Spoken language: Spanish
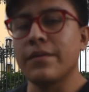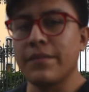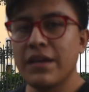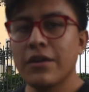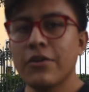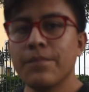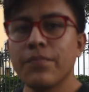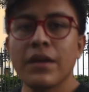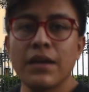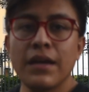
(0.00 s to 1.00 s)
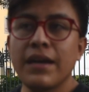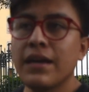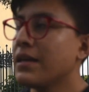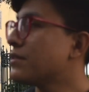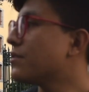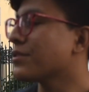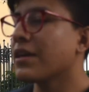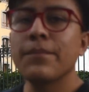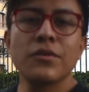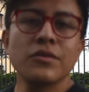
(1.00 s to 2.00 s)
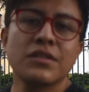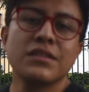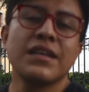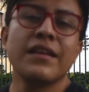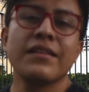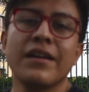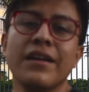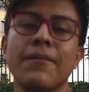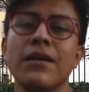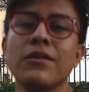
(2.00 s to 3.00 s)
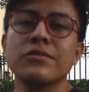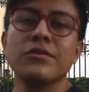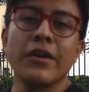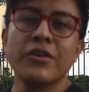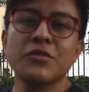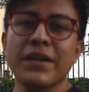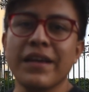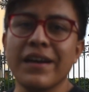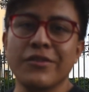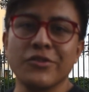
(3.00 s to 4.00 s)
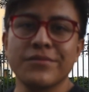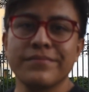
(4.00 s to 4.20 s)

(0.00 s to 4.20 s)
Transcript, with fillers: en México, en estos campos se entrenaban los toreros mexicanos.